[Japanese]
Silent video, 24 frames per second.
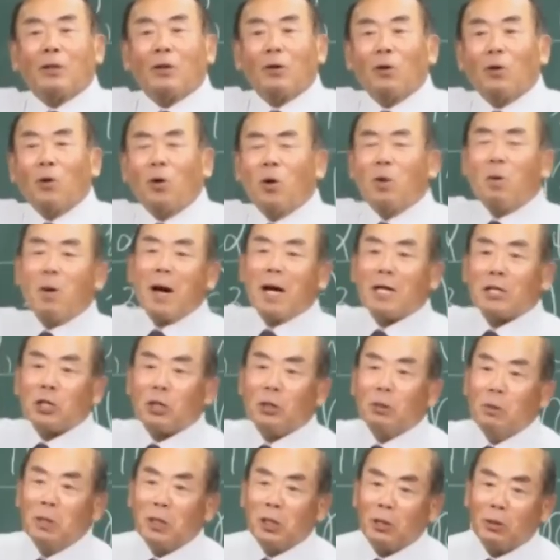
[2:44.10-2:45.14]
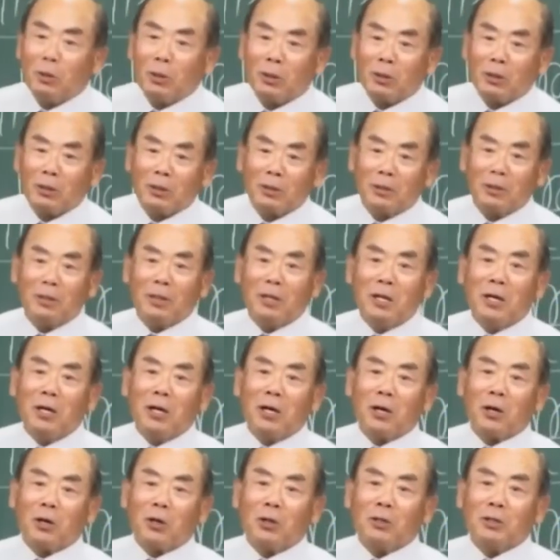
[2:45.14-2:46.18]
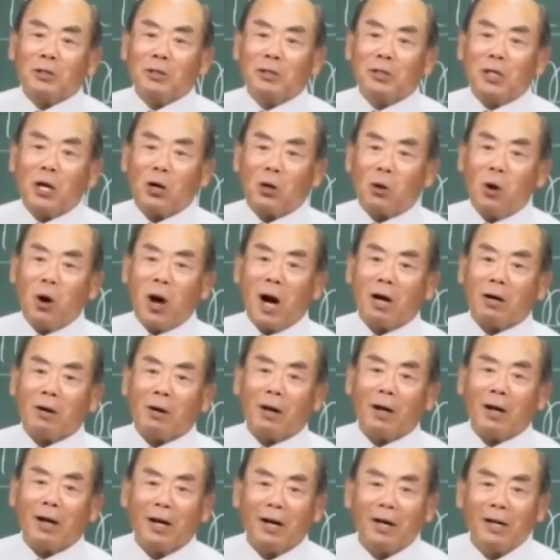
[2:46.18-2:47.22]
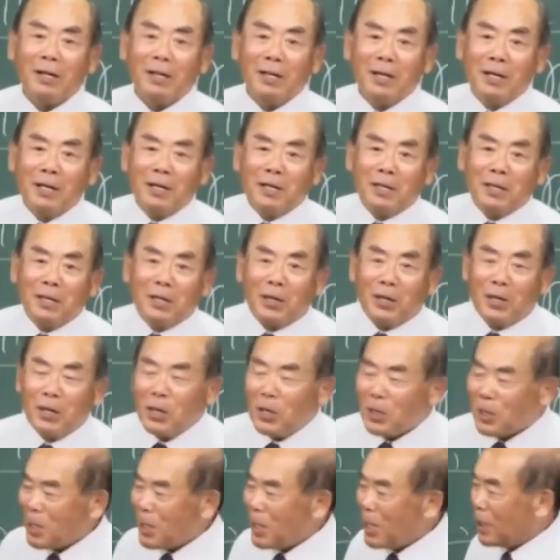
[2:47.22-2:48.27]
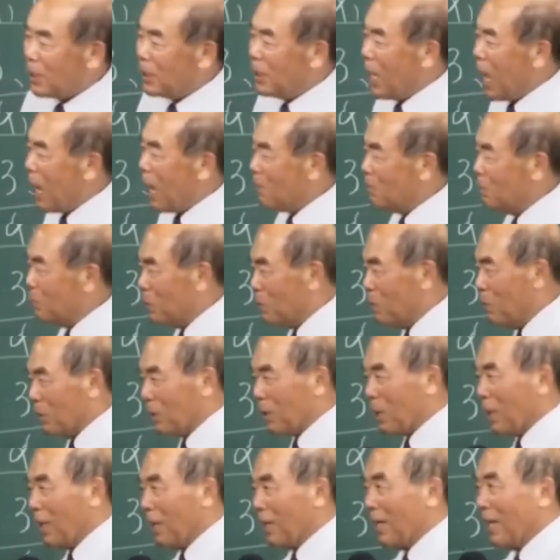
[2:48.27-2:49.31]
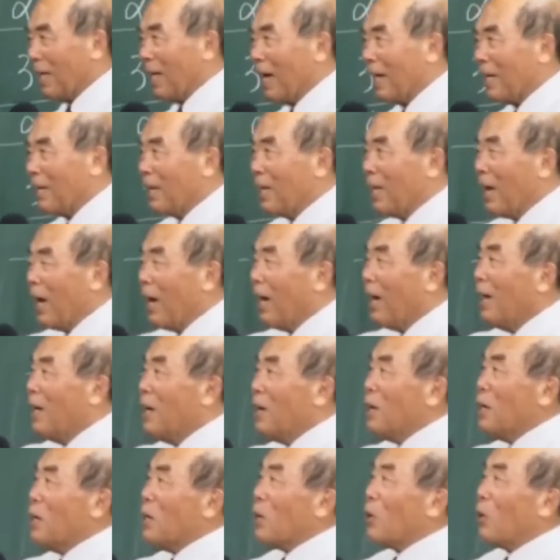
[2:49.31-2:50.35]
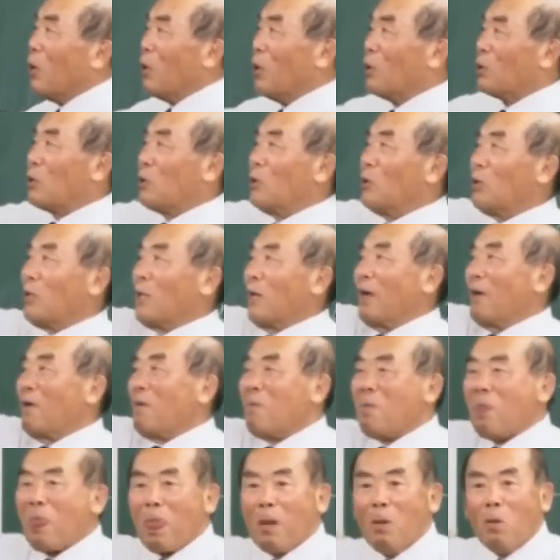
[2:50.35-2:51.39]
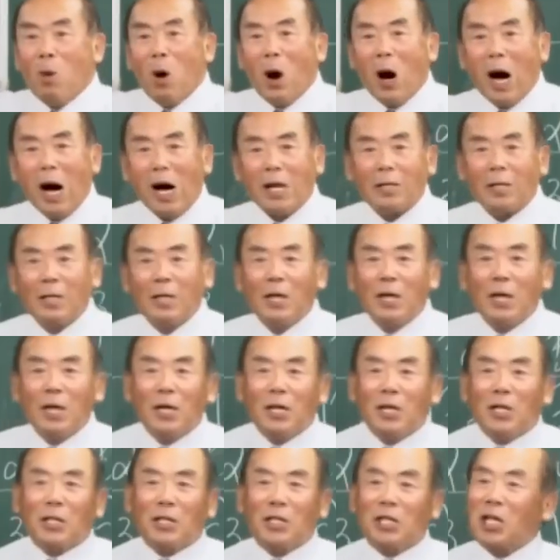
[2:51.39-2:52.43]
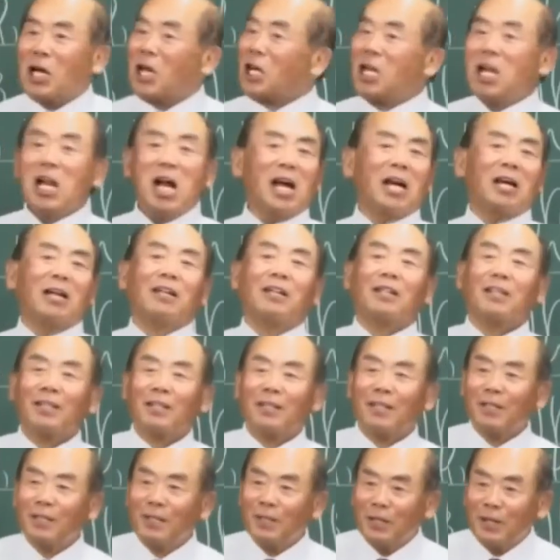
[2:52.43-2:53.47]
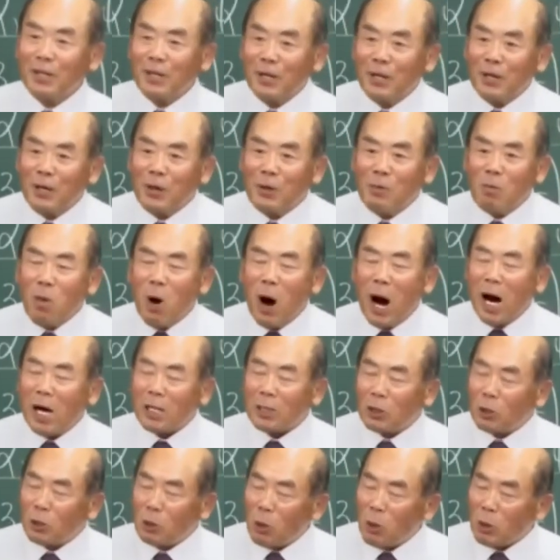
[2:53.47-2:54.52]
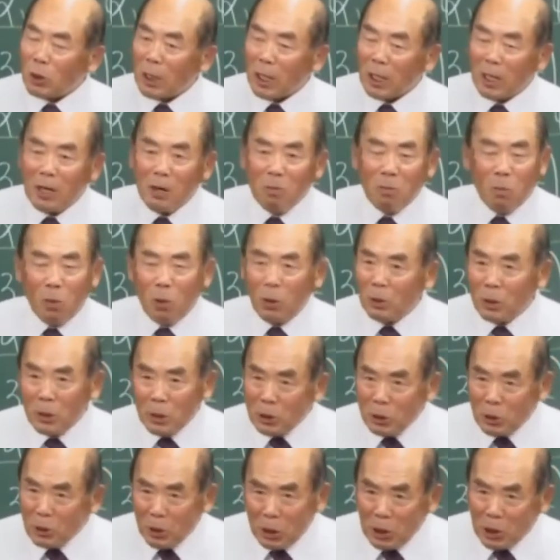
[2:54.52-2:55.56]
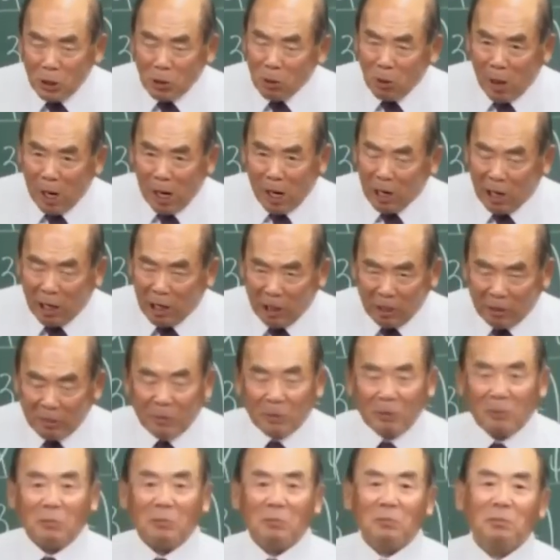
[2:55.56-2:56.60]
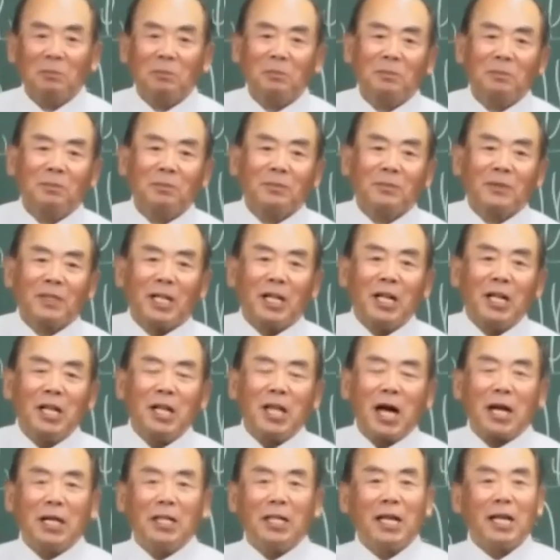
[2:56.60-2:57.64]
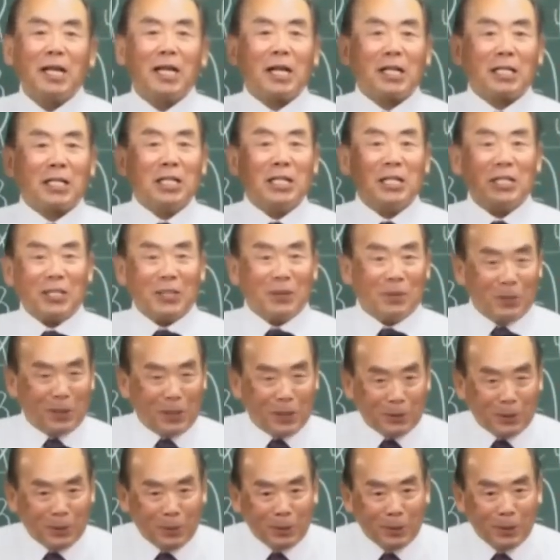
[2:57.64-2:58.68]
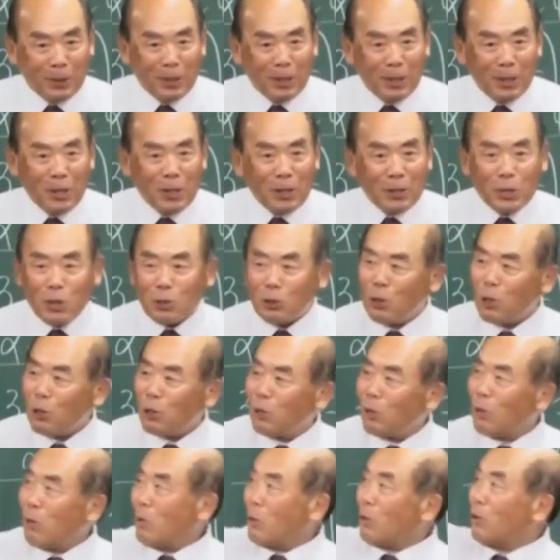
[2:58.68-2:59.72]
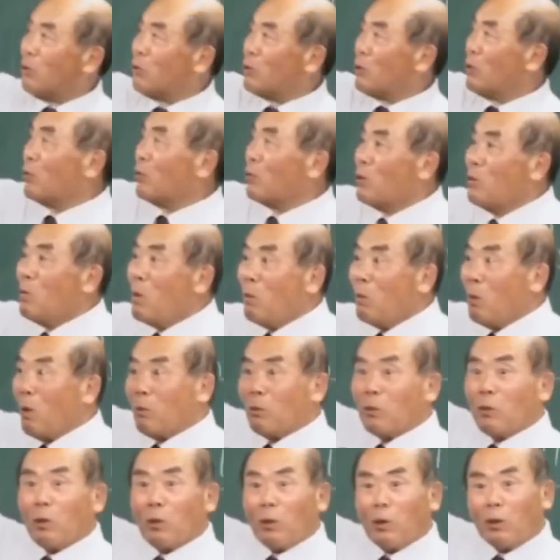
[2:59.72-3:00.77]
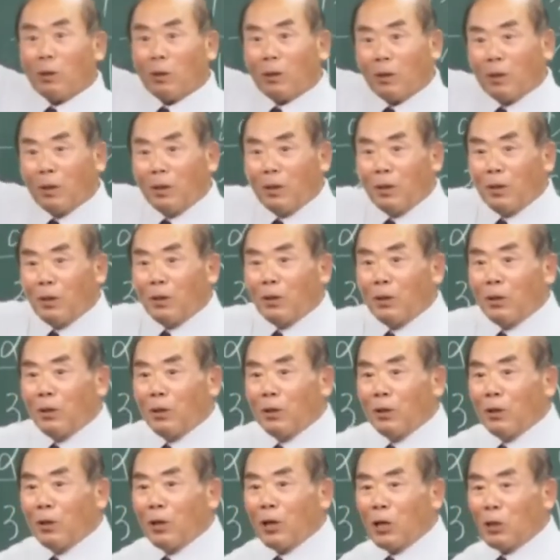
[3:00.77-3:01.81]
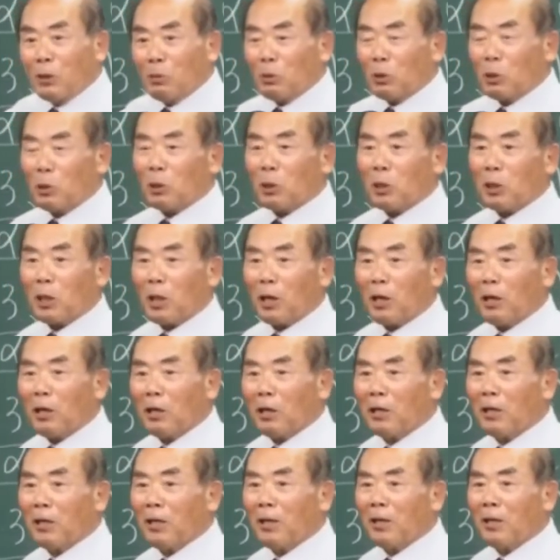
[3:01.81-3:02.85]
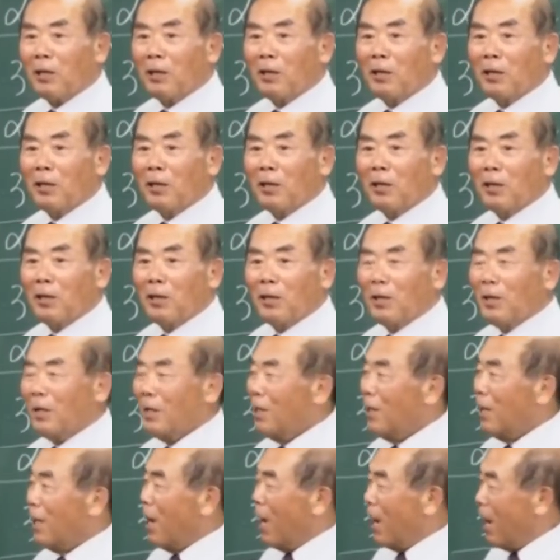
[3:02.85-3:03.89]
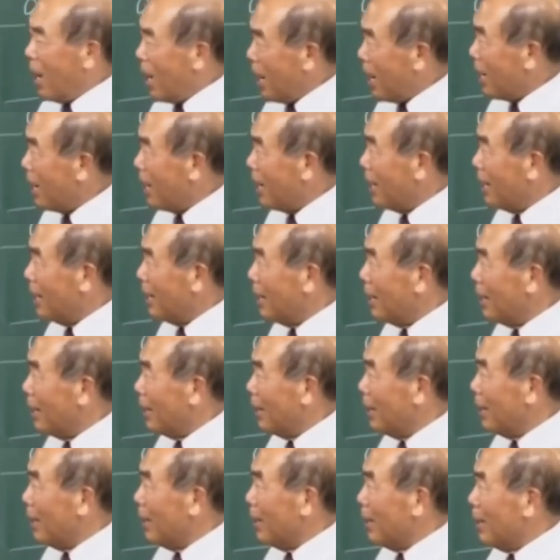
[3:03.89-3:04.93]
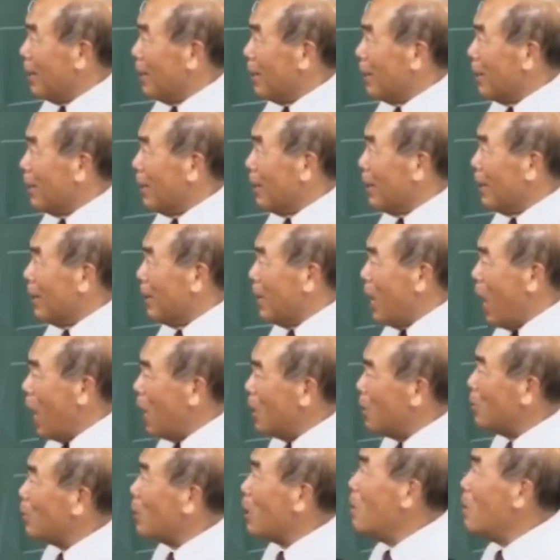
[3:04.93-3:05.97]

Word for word: 大林組っていうゼネコンがあるからほんでダンプ持ってきてやってこれを作ったのもうできないもう圧倒的にものすごい費用がかかる近代的な技術でもですよそれできてるわけでちゃ今もあるじゃないエジプト行ったらえ何のた